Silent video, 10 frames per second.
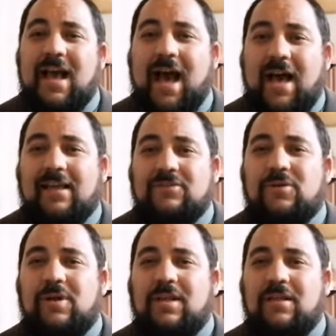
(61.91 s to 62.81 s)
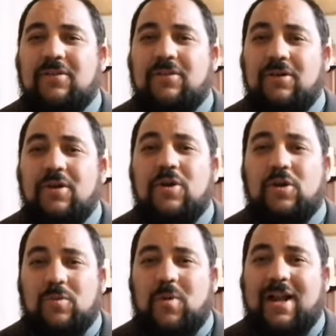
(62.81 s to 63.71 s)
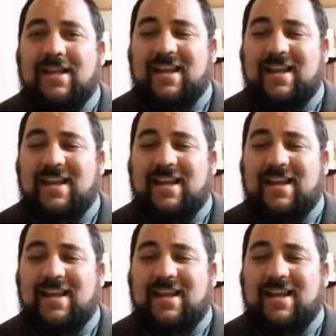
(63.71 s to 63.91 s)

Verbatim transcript: a Jesucristo como alguien